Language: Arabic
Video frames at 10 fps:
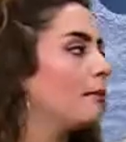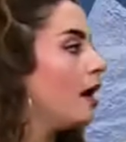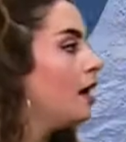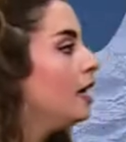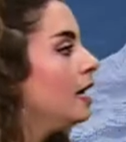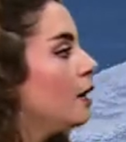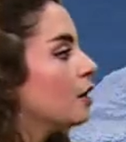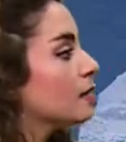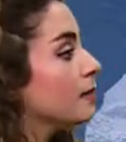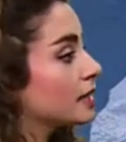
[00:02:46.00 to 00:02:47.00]
ما
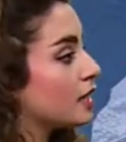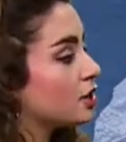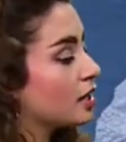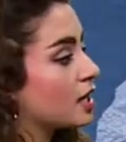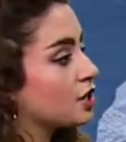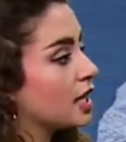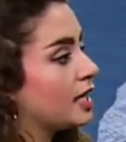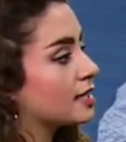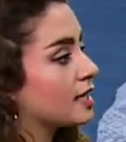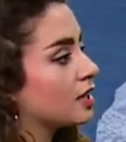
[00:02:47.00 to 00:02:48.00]
18 درجه
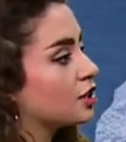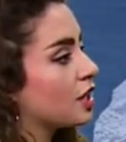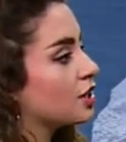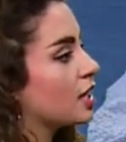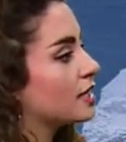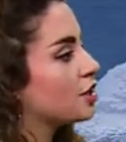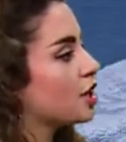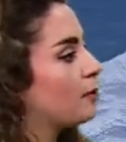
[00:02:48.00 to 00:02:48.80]
الى 19 درجه حنسجلها